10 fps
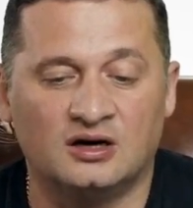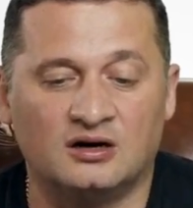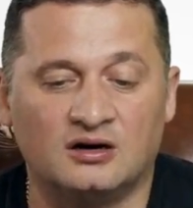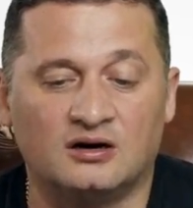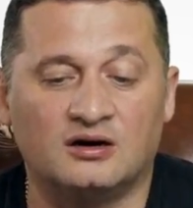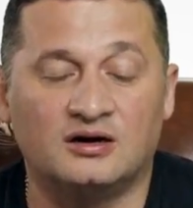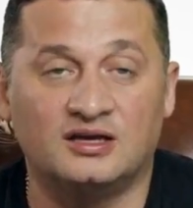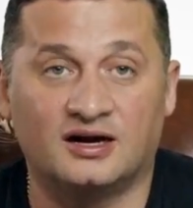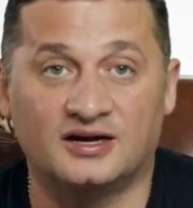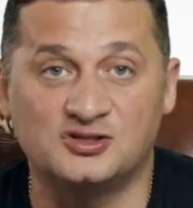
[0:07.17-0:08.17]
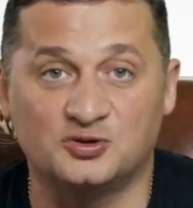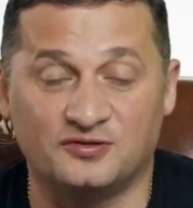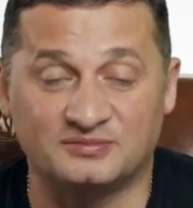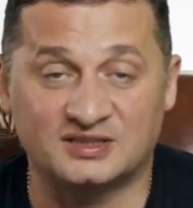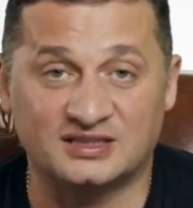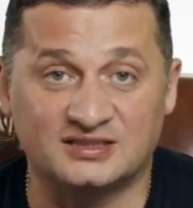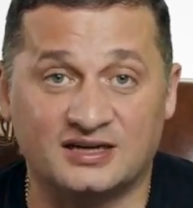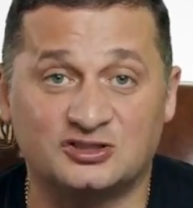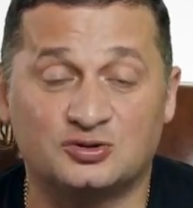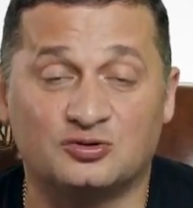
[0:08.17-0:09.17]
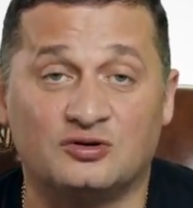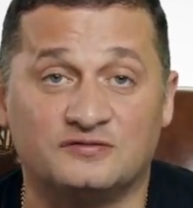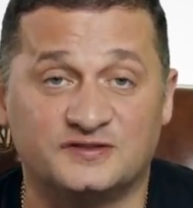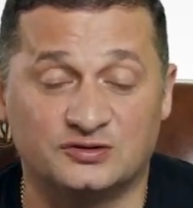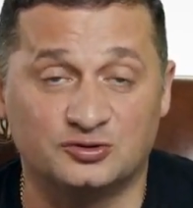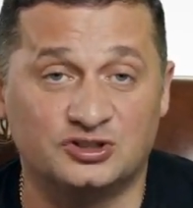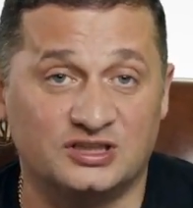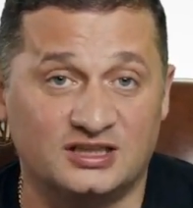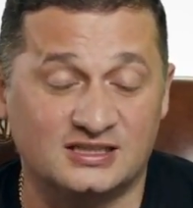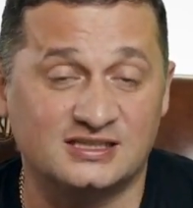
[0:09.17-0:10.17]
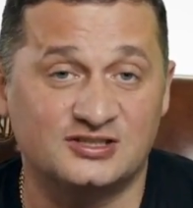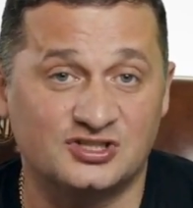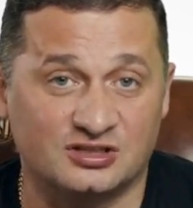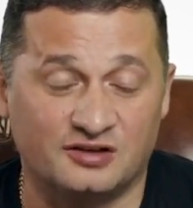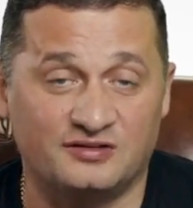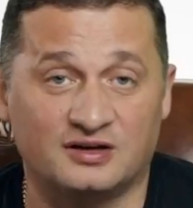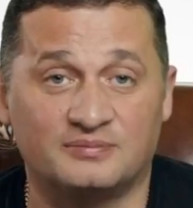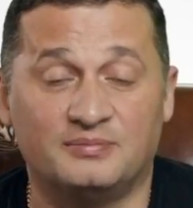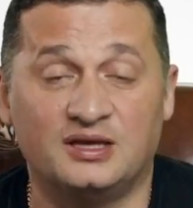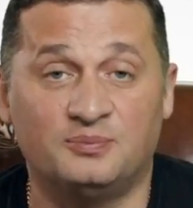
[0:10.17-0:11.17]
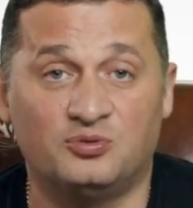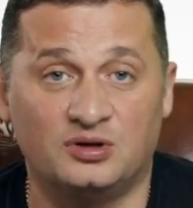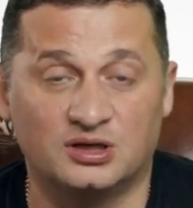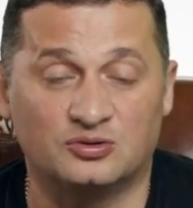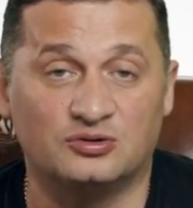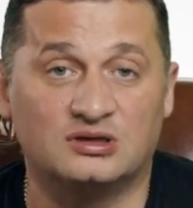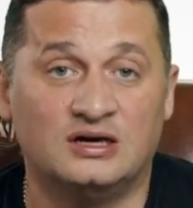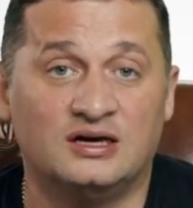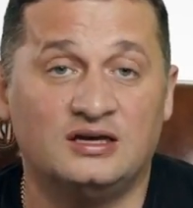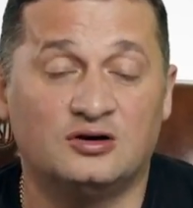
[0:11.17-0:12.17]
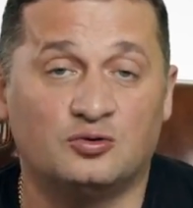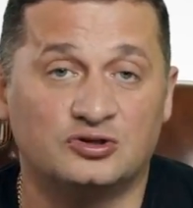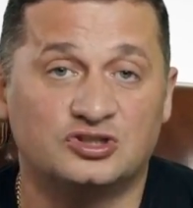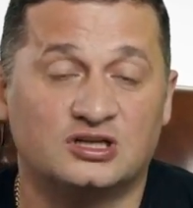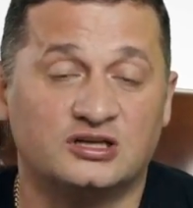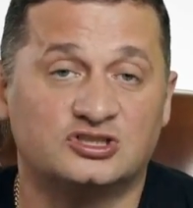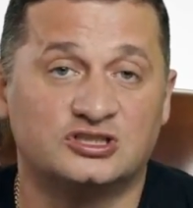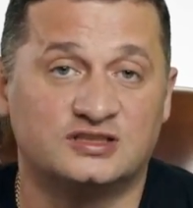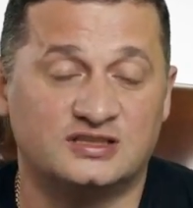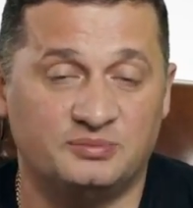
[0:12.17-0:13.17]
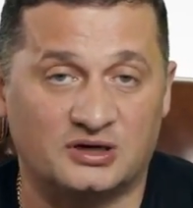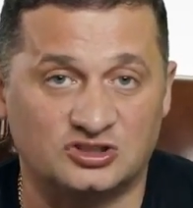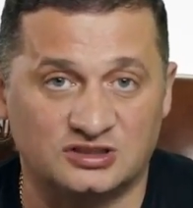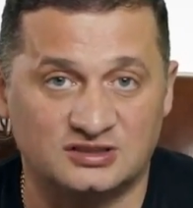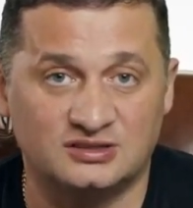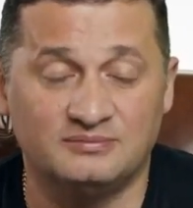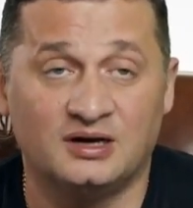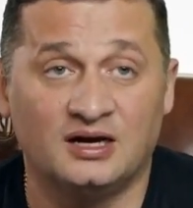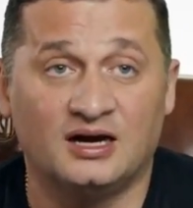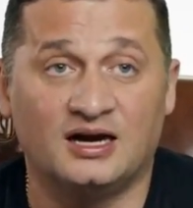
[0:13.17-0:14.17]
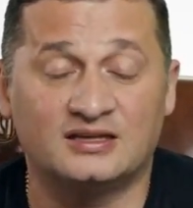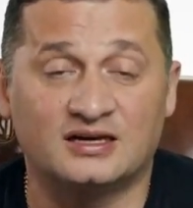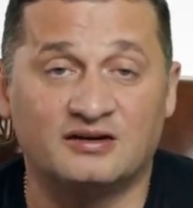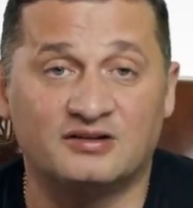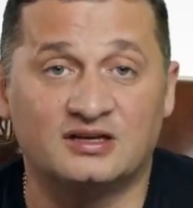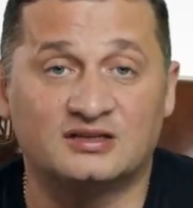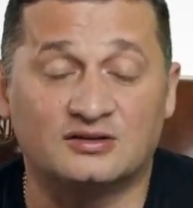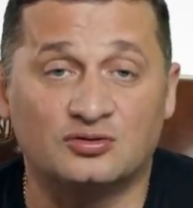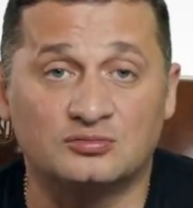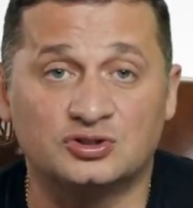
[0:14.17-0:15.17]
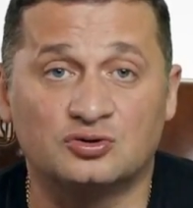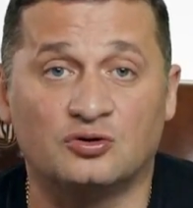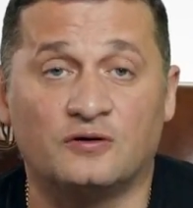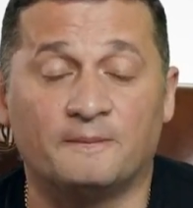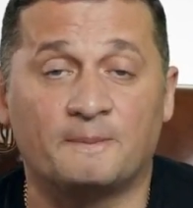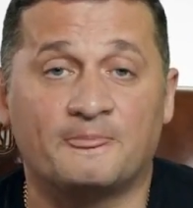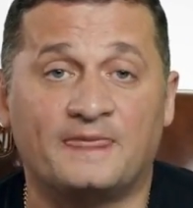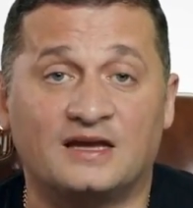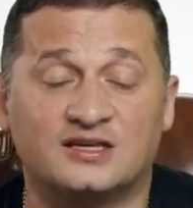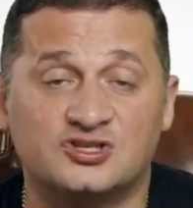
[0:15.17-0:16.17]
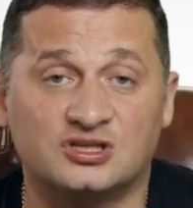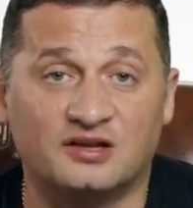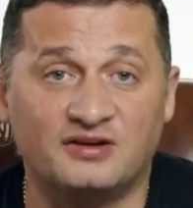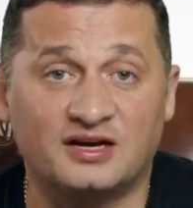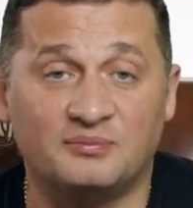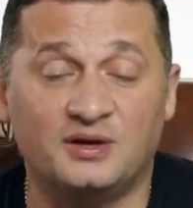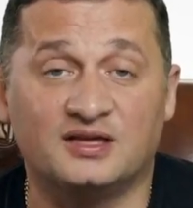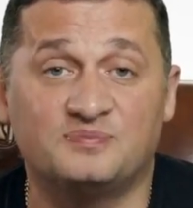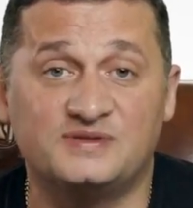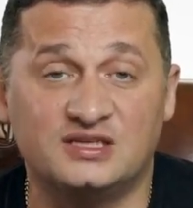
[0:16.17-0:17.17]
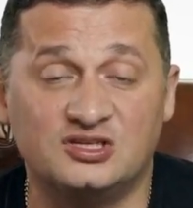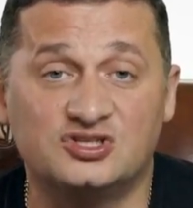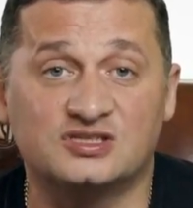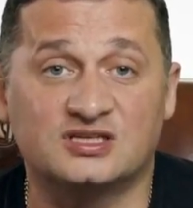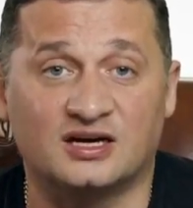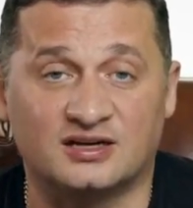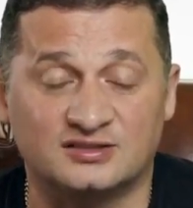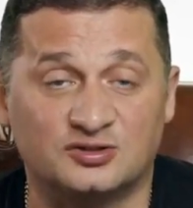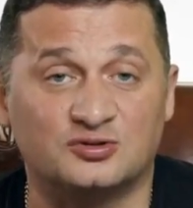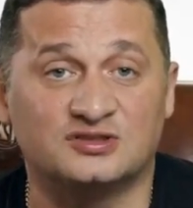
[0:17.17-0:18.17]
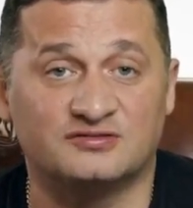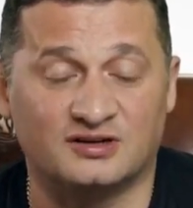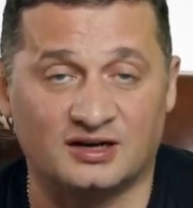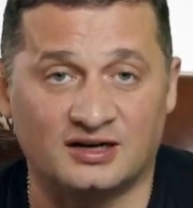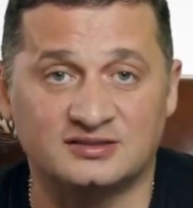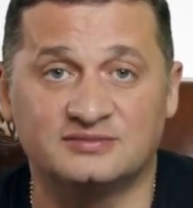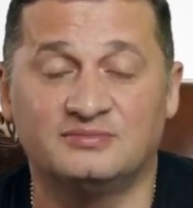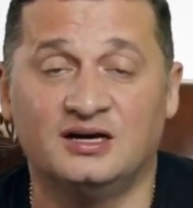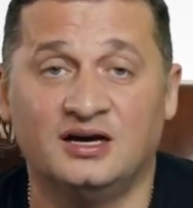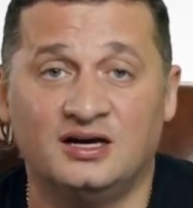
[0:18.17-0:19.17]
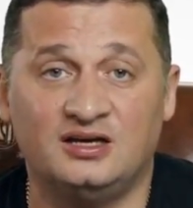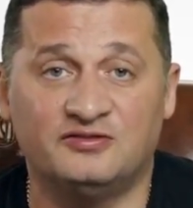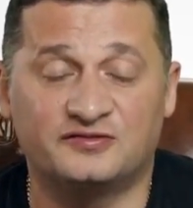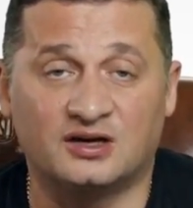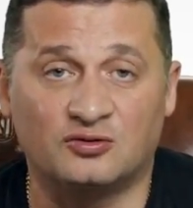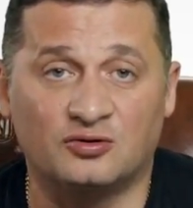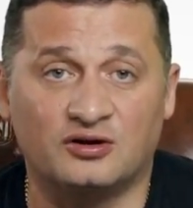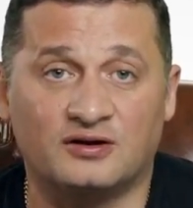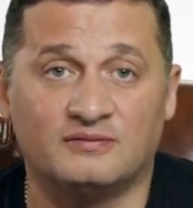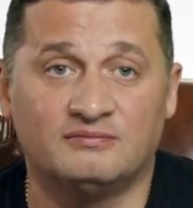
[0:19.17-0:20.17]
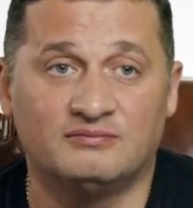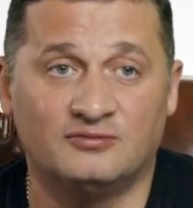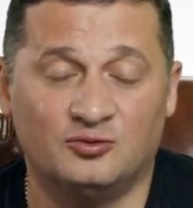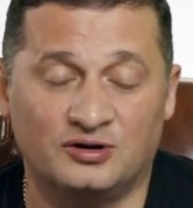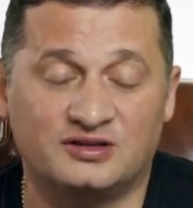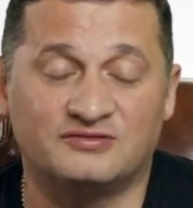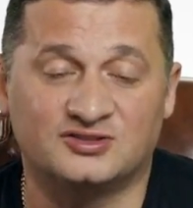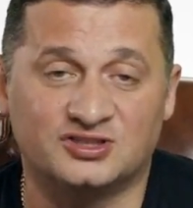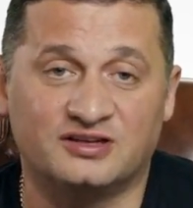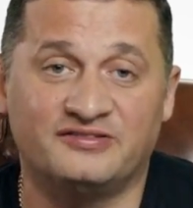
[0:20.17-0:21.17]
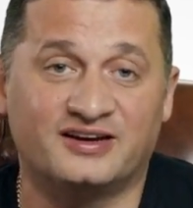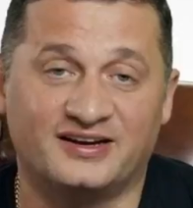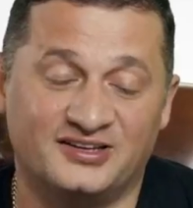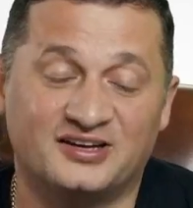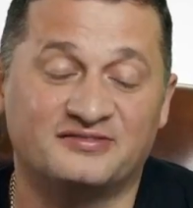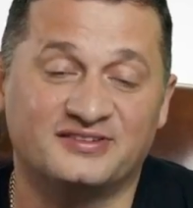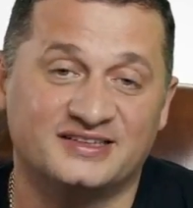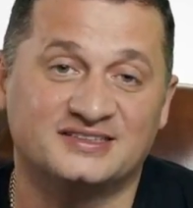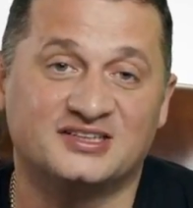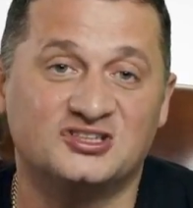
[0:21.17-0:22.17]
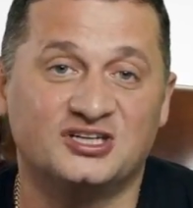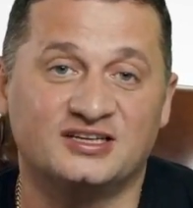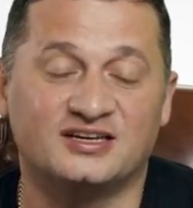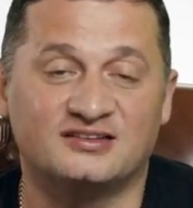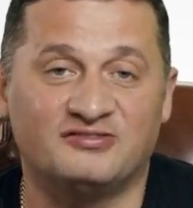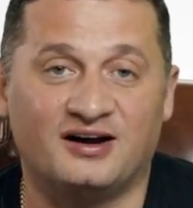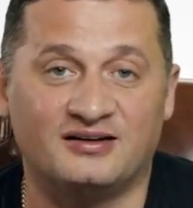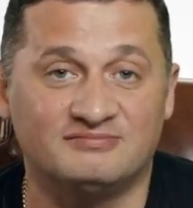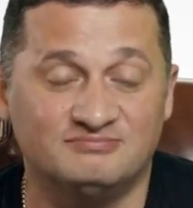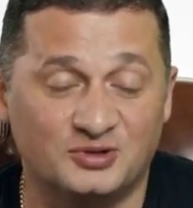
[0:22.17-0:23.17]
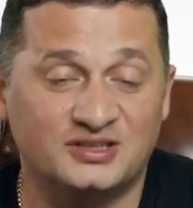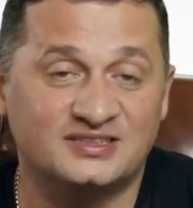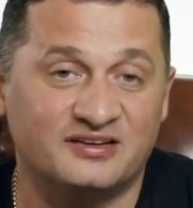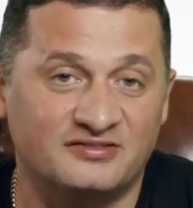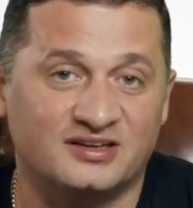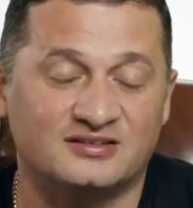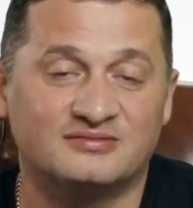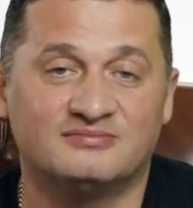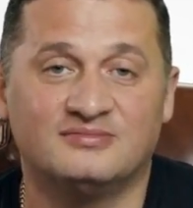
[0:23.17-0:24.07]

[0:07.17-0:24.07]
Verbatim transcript: А, я хочу вам сказать, что в случае, если человек манипулирует и хочет лишить себя жизни, это говорит о том, что этот человек имеет психическое расстройство раз. И второе, у этого человека нервное истощение два. Мой совет.